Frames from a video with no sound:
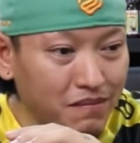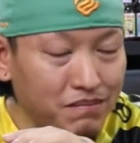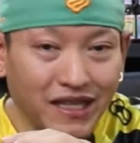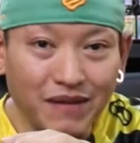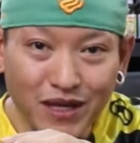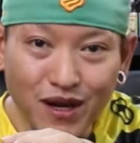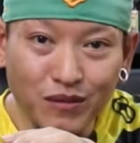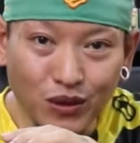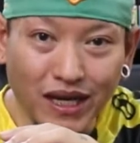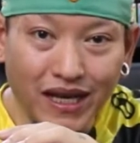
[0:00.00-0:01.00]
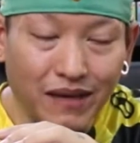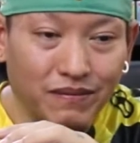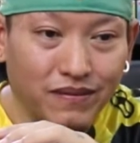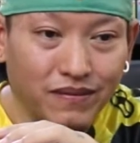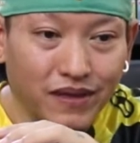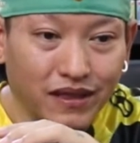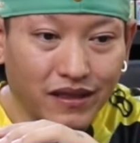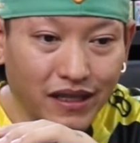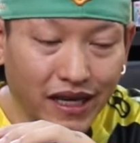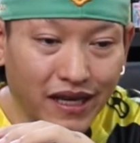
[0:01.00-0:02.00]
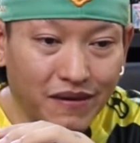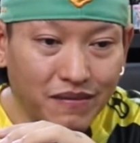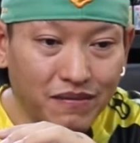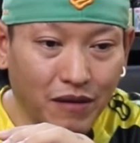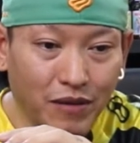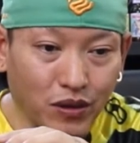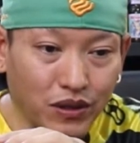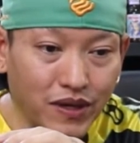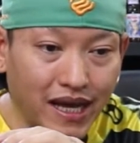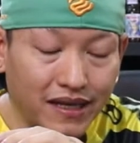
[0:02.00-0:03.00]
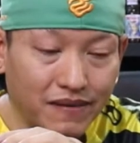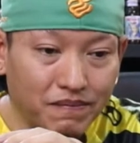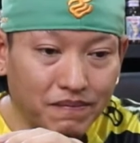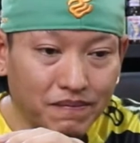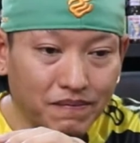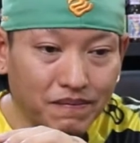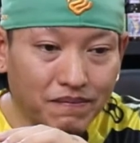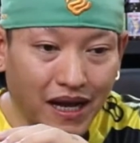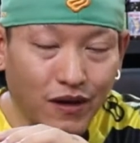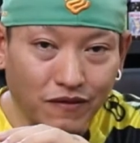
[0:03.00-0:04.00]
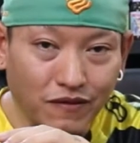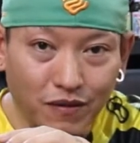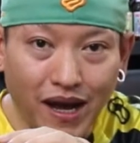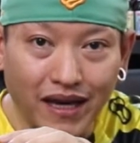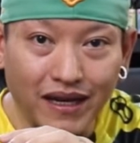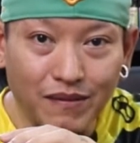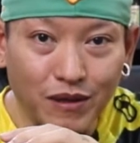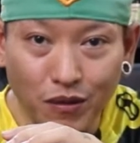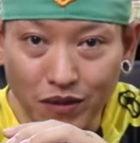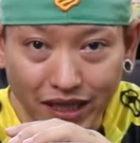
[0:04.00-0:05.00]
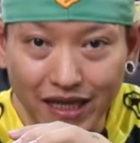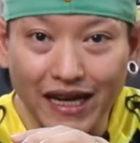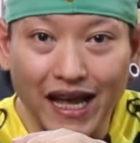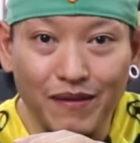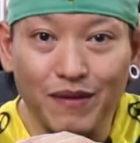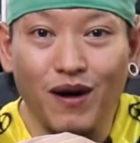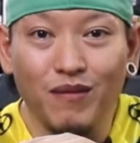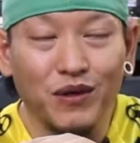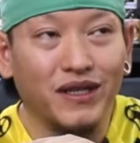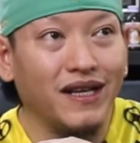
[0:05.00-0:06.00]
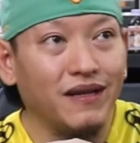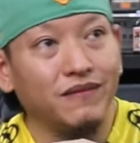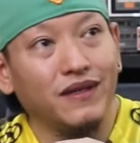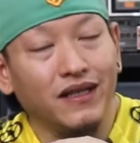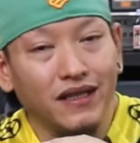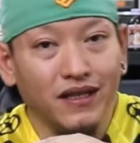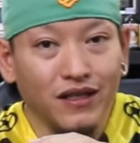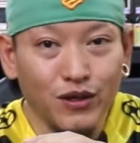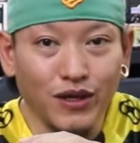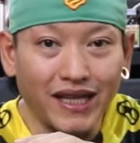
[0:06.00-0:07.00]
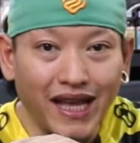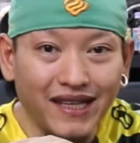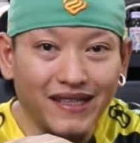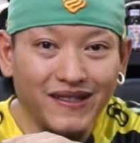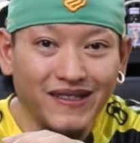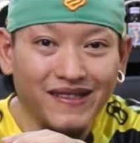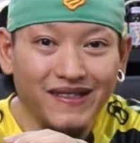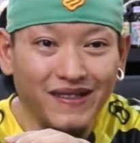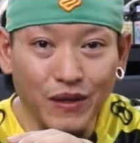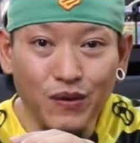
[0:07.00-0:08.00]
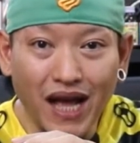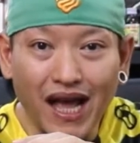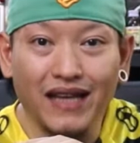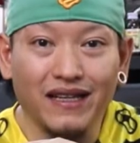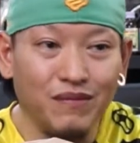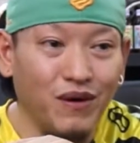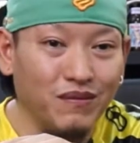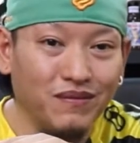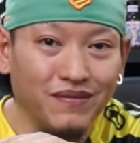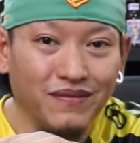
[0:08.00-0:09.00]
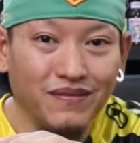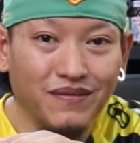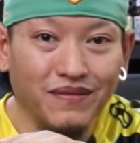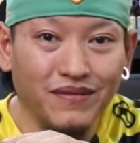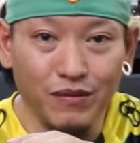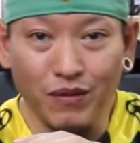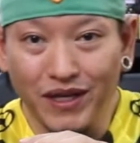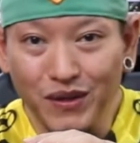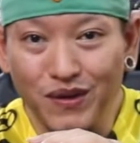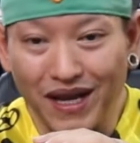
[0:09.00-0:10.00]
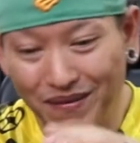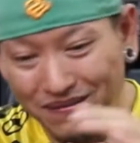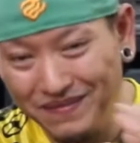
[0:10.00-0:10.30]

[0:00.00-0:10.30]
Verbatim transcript: มันยังไม่ยอมหยุดเลยครับ ทีเนี้ยมันไปหยุดด้วยการปักเข้ากับฟุตบาทนะครับ แล้วผมก็ตีลังกาไปพร้อมรถนะครับ จนกระทั่งนิ้วขาดครับผม เดี๋ยวผมให้ดูครับ